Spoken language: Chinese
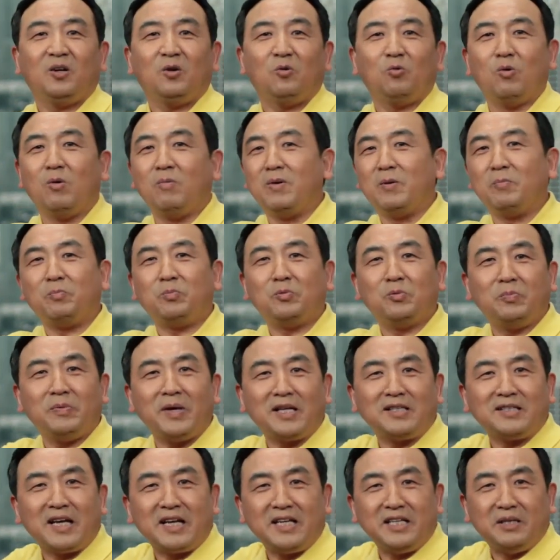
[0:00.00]
我们不
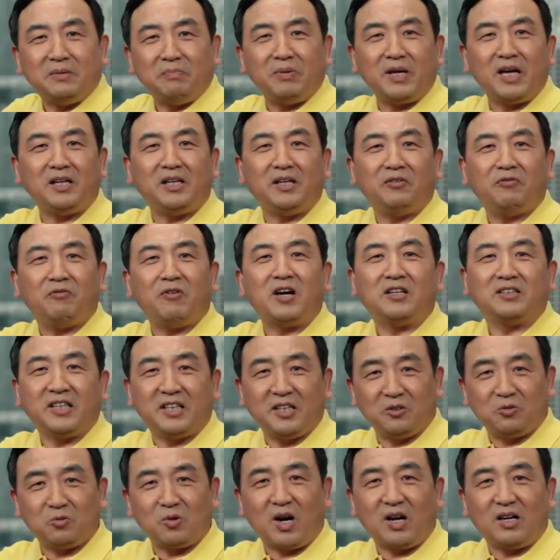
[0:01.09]
便在影片里放那
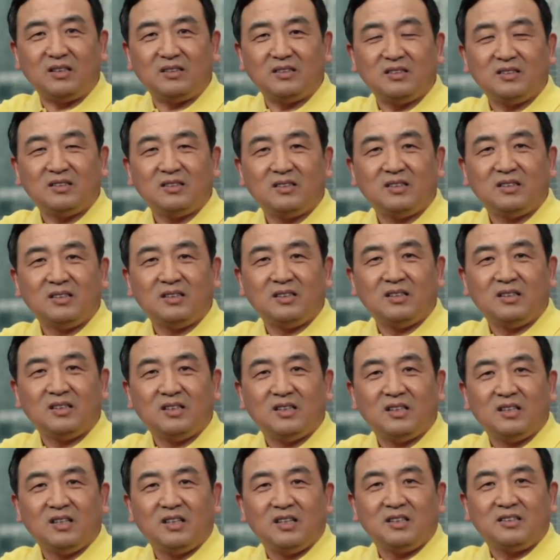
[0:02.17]
一段。
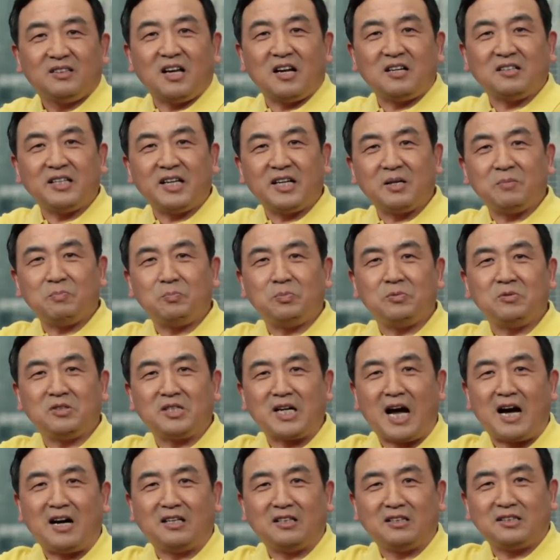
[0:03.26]
当那个部
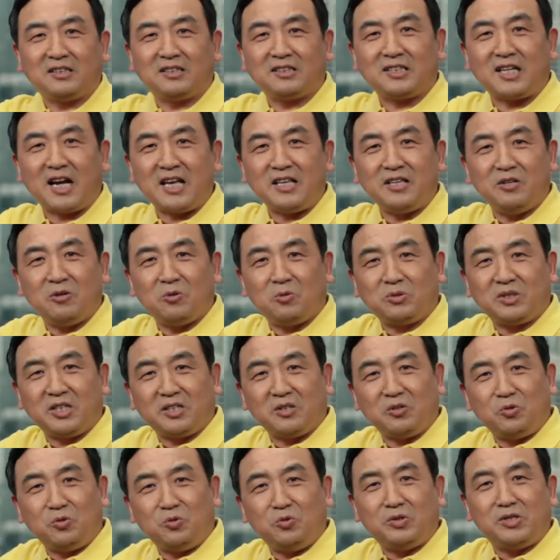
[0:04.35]
长占有这
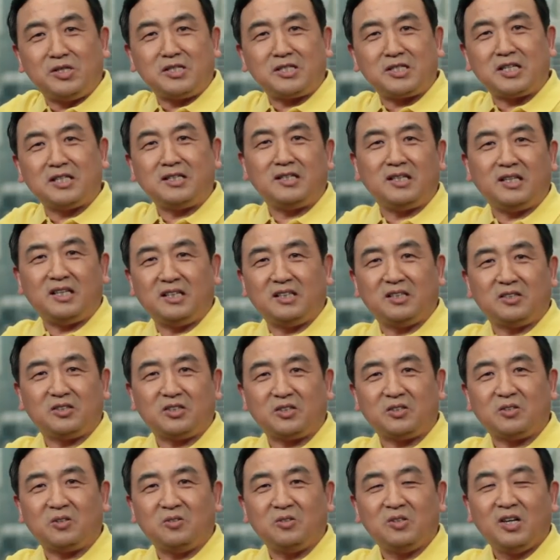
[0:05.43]
个女人身体的时
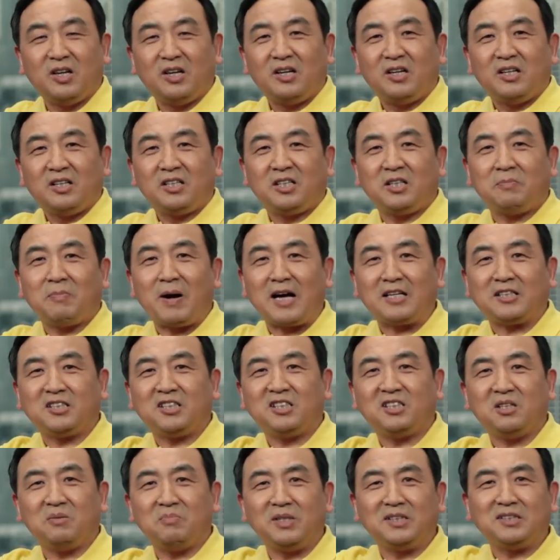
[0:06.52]
候，是把
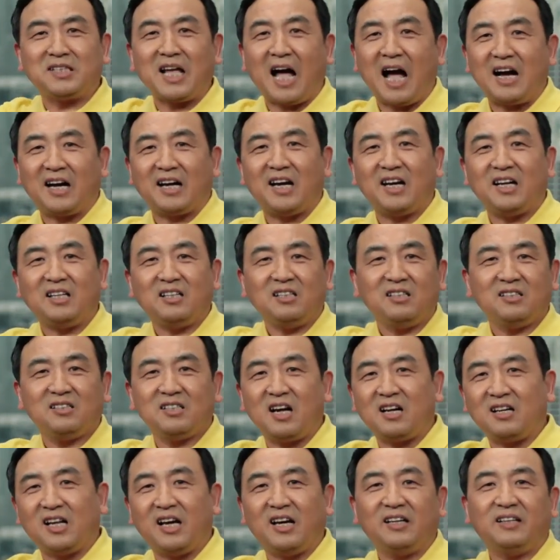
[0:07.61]
车门打开
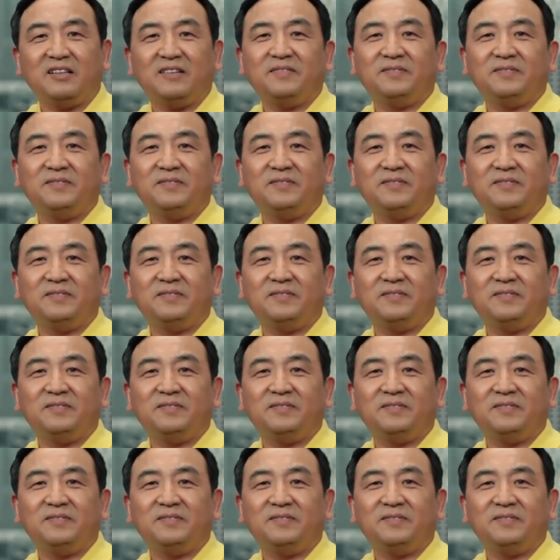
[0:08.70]
上来，